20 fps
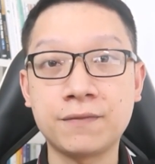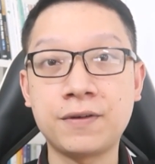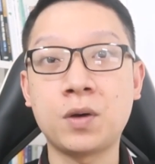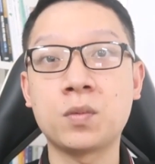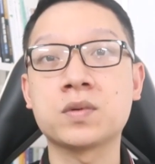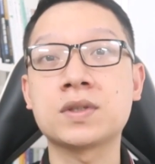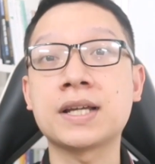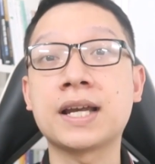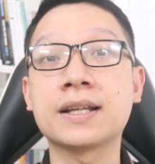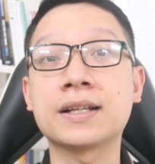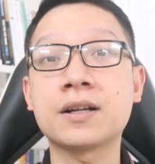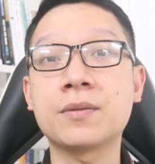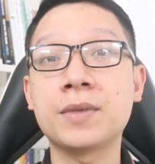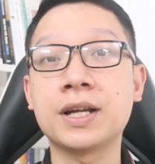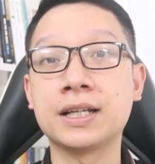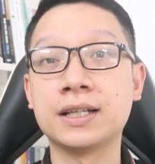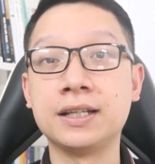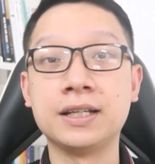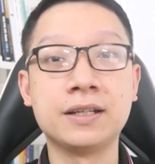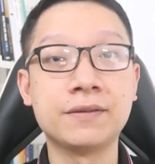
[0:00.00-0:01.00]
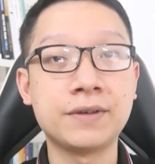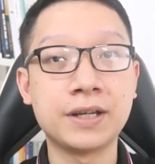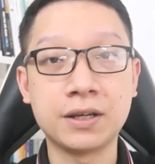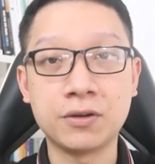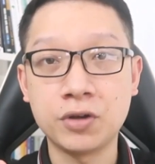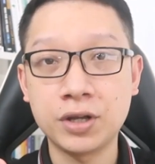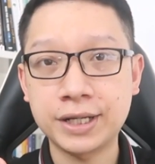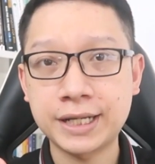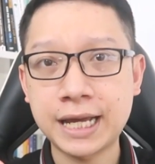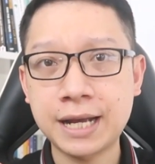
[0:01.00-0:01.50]
phòng tránh các bệnh lý
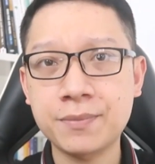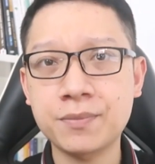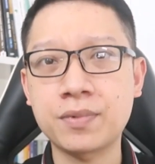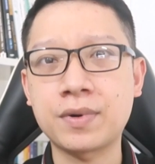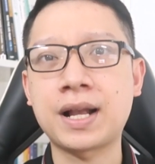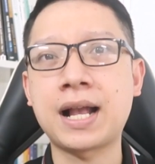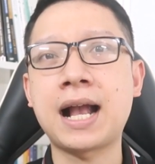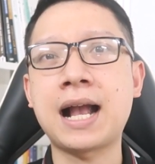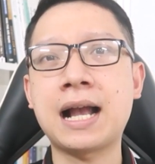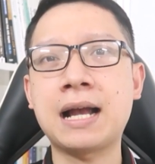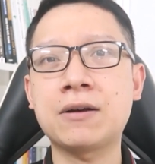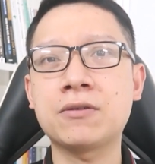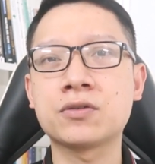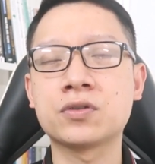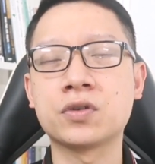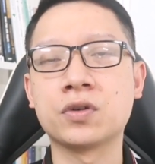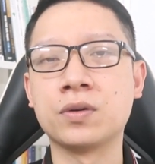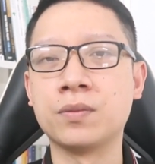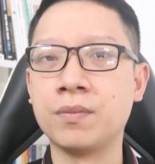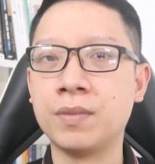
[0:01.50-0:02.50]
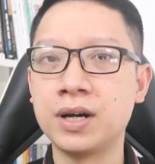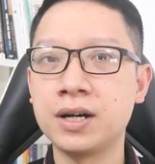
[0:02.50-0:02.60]
về huyết áp cao rồi